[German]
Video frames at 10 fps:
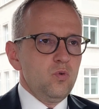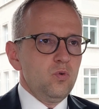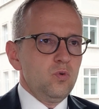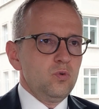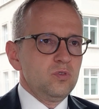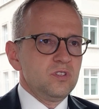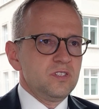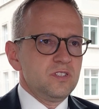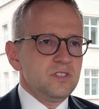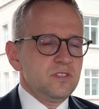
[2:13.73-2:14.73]

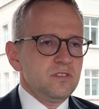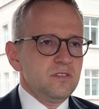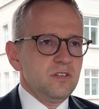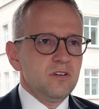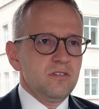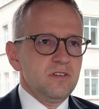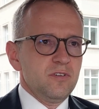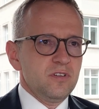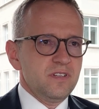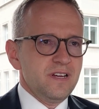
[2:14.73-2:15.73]
und ja, wir
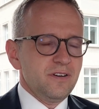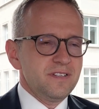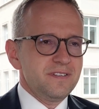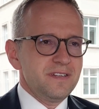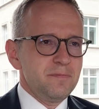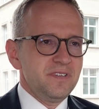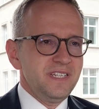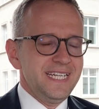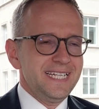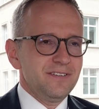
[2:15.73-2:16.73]
wollten auch jetzt eben
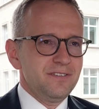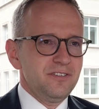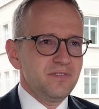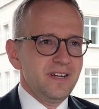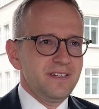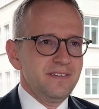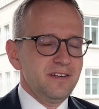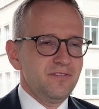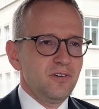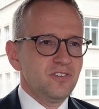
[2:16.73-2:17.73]
nicht, dass die Schweiz in
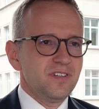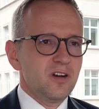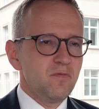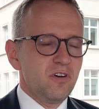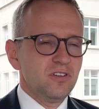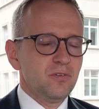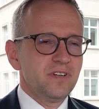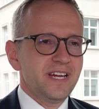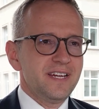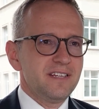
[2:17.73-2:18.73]
eine Phase der
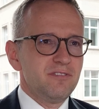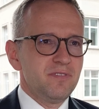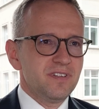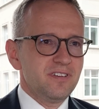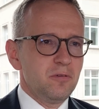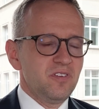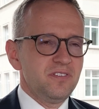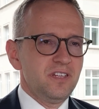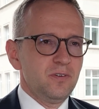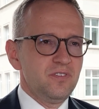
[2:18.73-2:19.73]
Abwanderung gerät, wie wir es damals
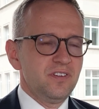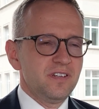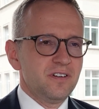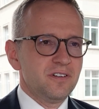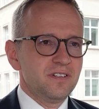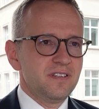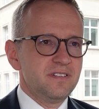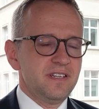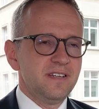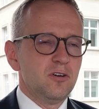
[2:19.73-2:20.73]
in den 90er Jahren
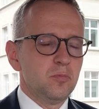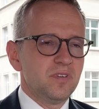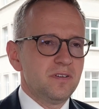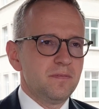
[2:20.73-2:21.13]
gesehen haben.